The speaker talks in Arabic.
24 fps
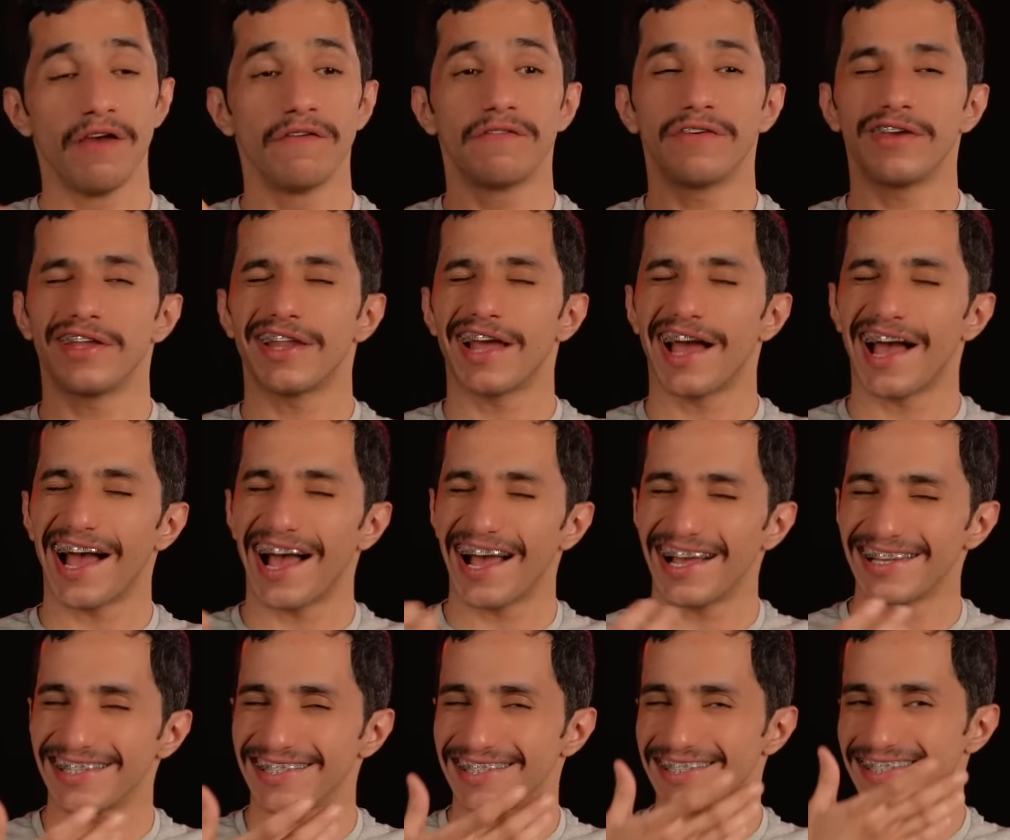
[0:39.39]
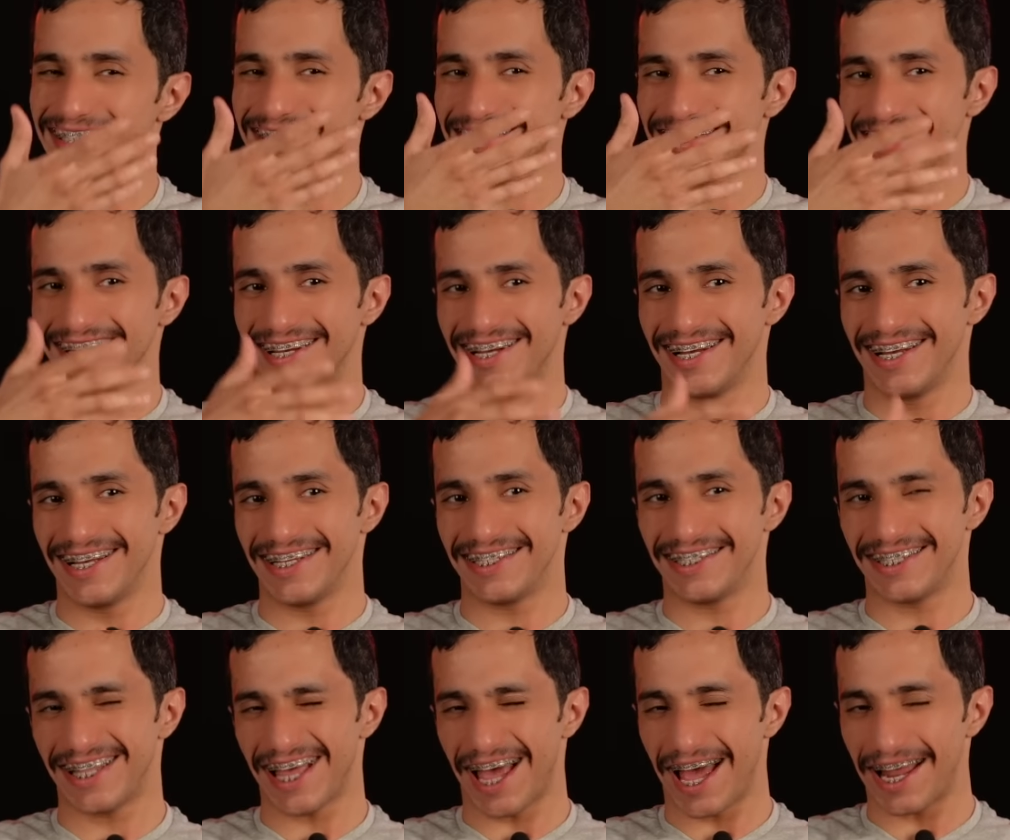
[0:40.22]
في ناس
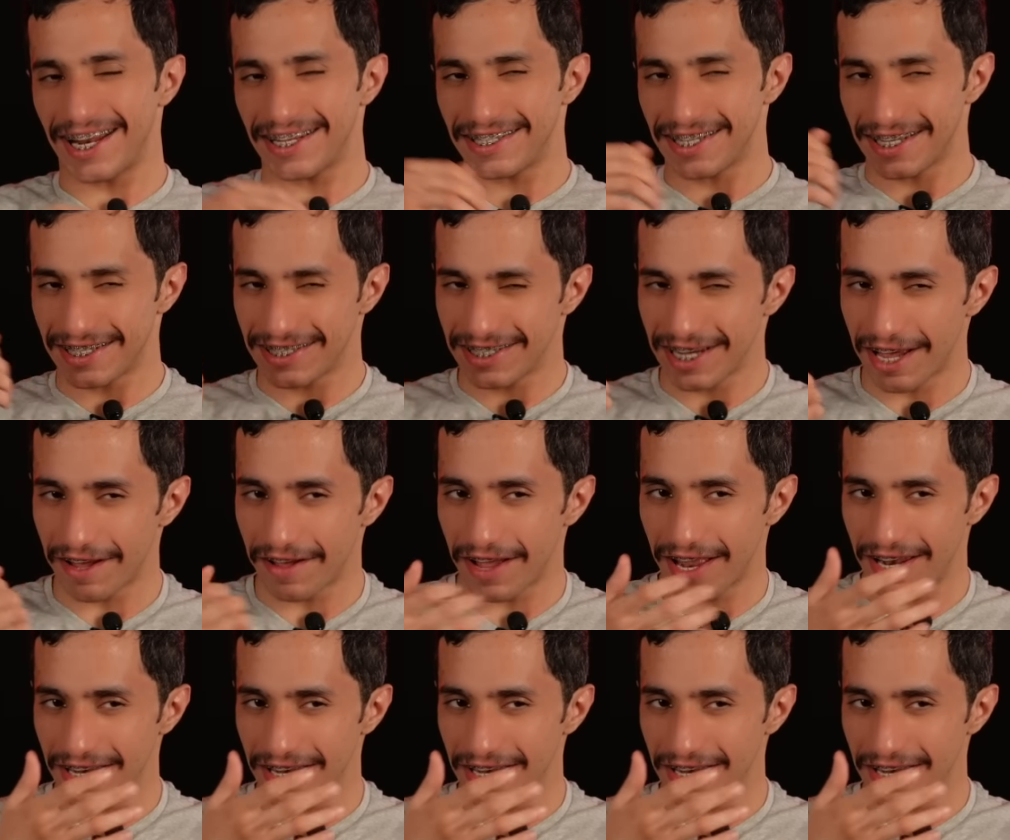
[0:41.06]
استانست شا...